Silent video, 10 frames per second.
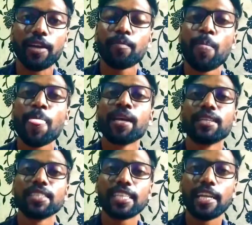है
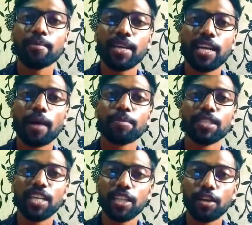इसके लिए मैं
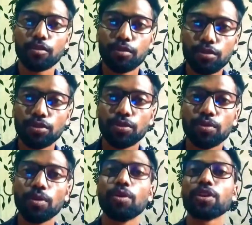काफ़ी ज़्यादा खुश
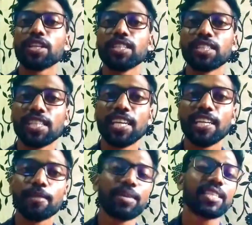हूँ और इसके
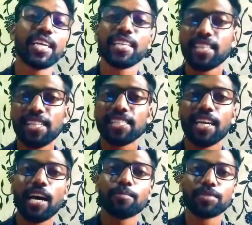लिए मैं तहे दिल
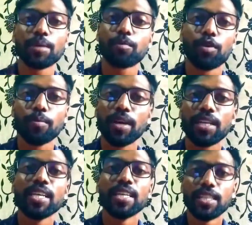से आप सबको मैं